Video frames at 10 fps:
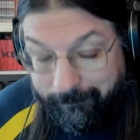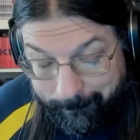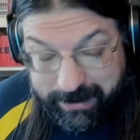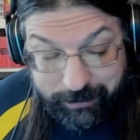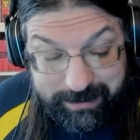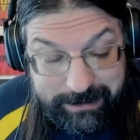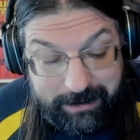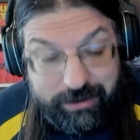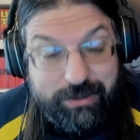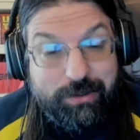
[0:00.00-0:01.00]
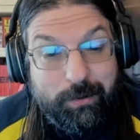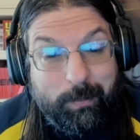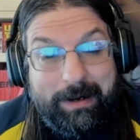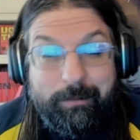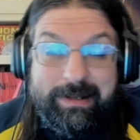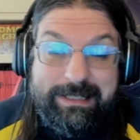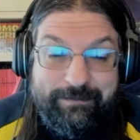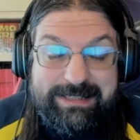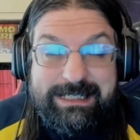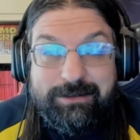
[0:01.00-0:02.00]
Invece quest'oggi sono qua quei
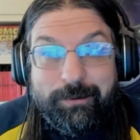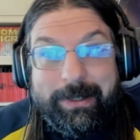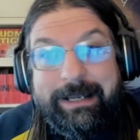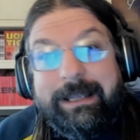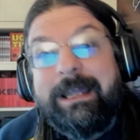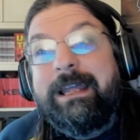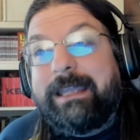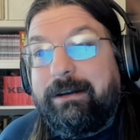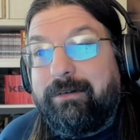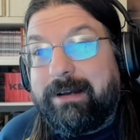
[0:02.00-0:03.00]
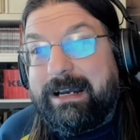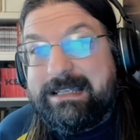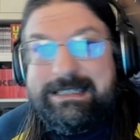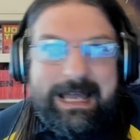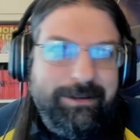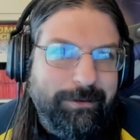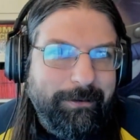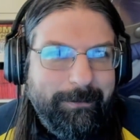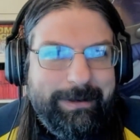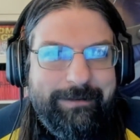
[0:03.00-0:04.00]
devastatori che hanno
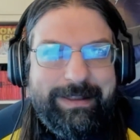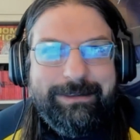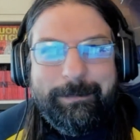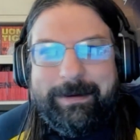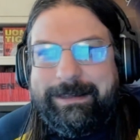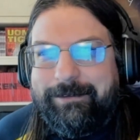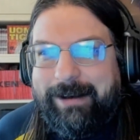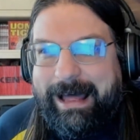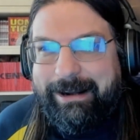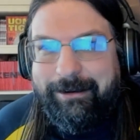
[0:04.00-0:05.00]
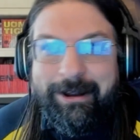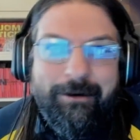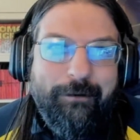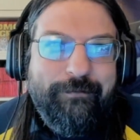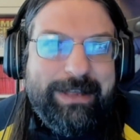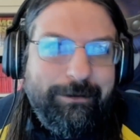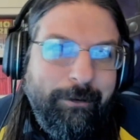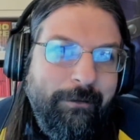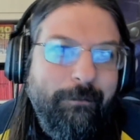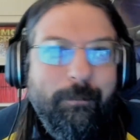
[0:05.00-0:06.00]
organizzato un evento particolare,
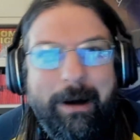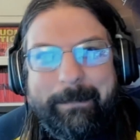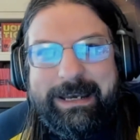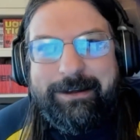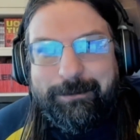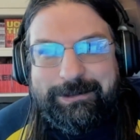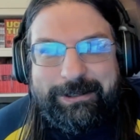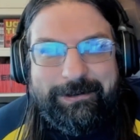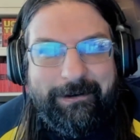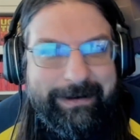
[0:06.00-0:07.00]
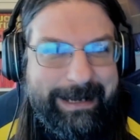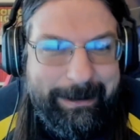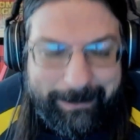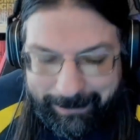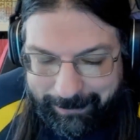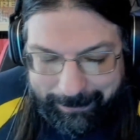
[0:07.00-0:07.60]
ovvero uomini contro donne,